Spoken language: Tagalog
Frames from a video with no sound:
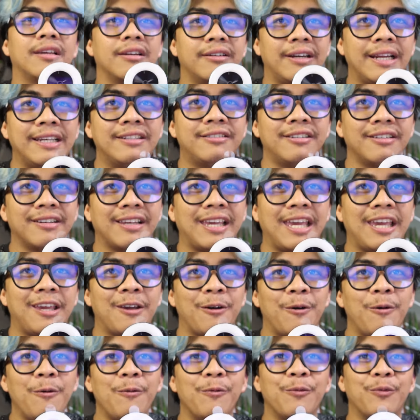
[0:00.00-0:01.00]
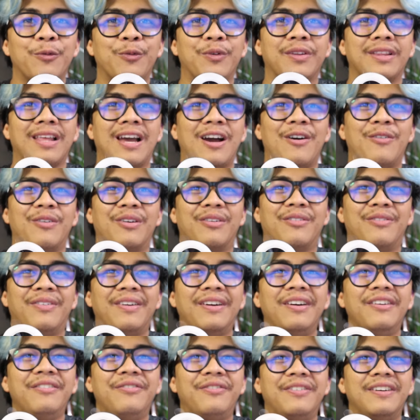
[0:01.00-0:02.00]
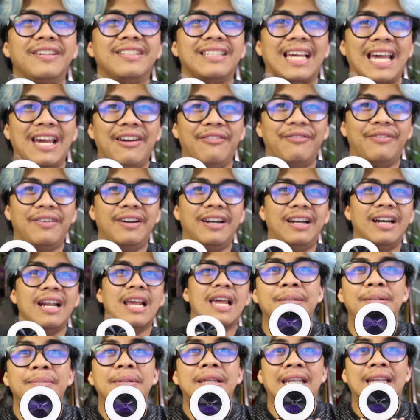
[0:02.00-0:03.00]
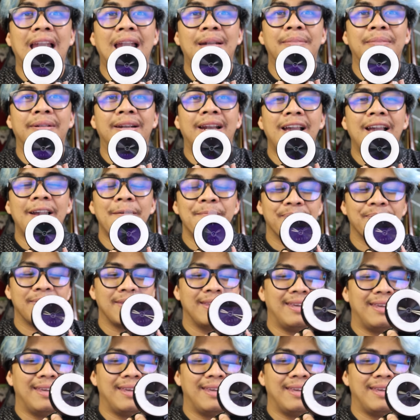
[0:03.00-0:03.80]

Razer Kiyo with our very first ever streaming camera.